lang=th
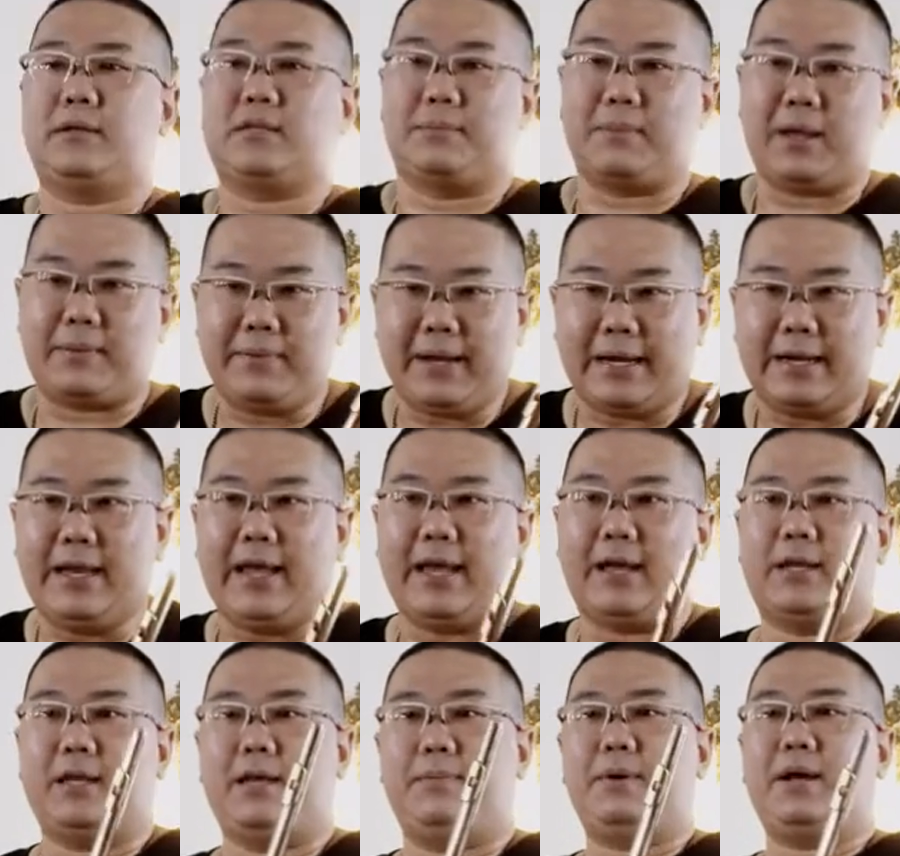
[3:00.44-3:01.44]
สำหรับเด็ก
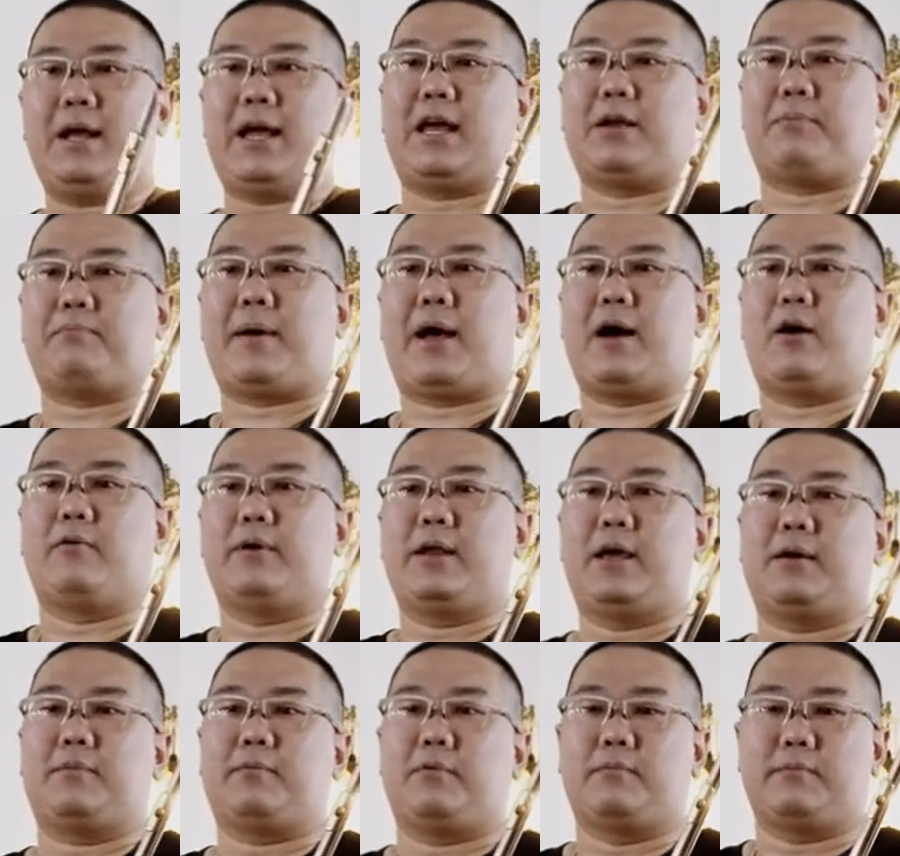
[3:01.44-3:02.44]
ๆ ที่เพิ่งหัดเป่า
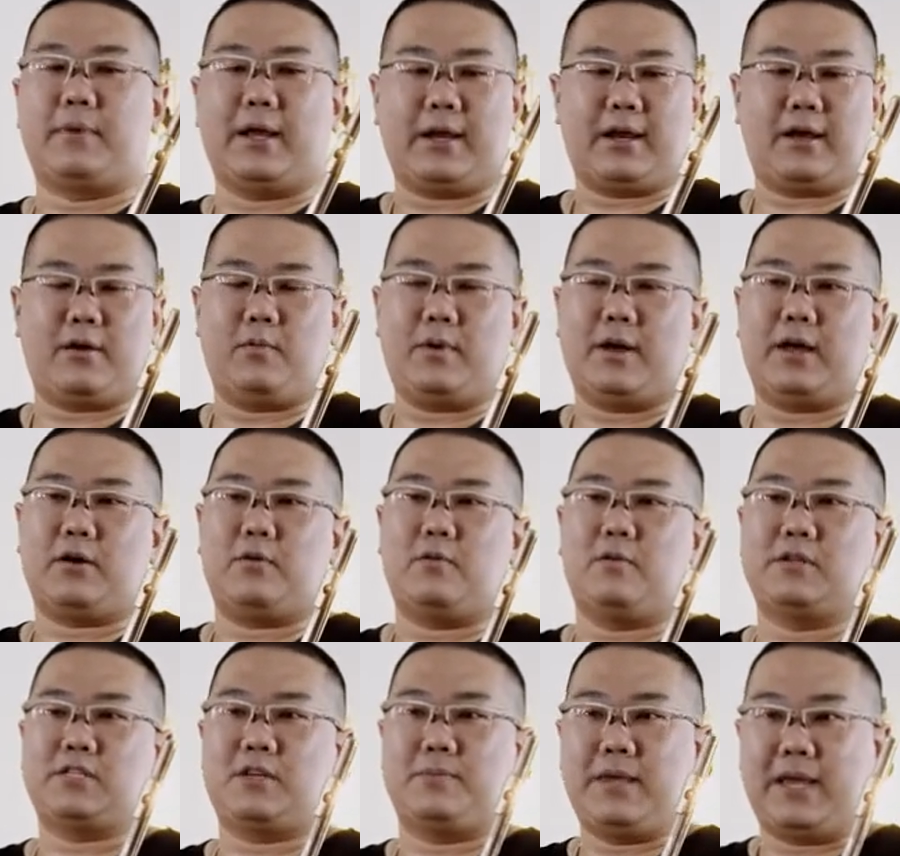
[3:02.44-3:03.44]
เนี่ย ผมแนะนำว่าค
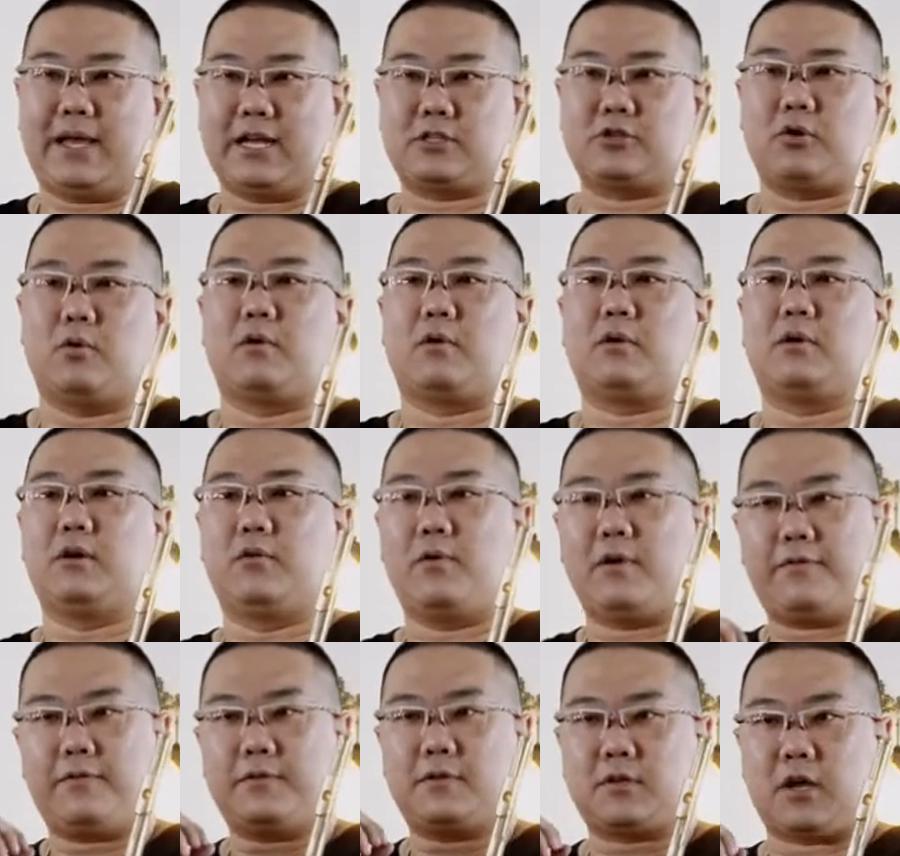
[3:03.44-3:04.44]
วรจะมีกระจกหรือ
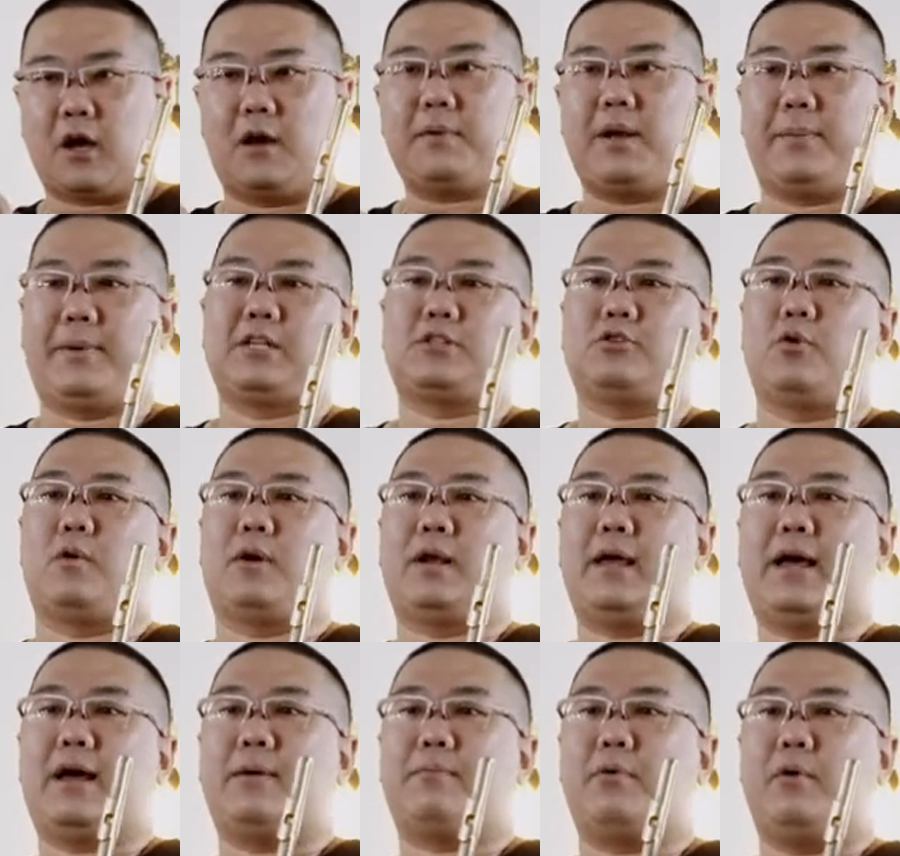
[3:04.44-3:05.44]
ว่าซ้อมกับกระจกเล
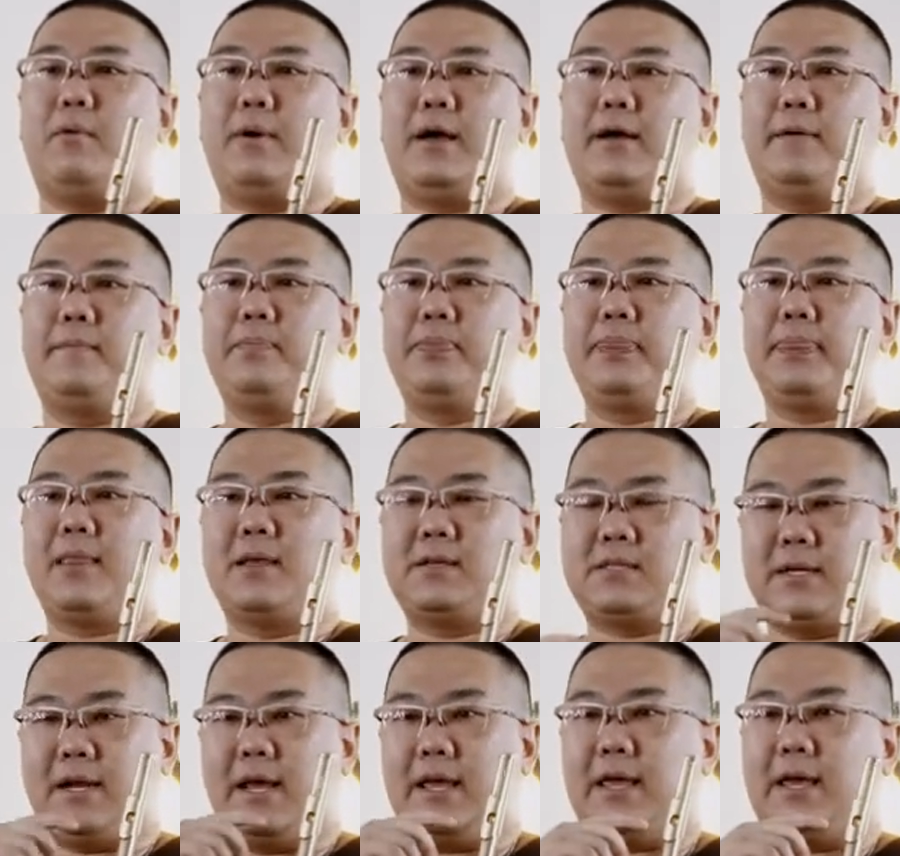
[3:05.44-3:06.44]
ยครับ เพราะว่า
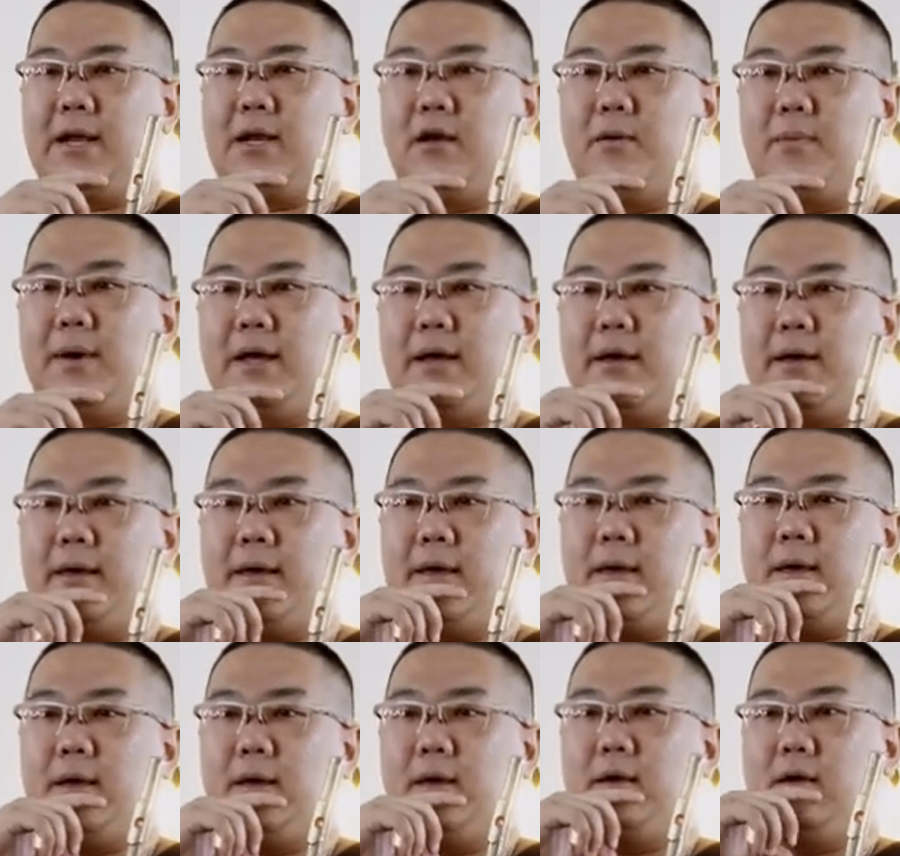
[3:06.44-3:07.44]
จะได้เห็นเลยว่าเอ๊ะ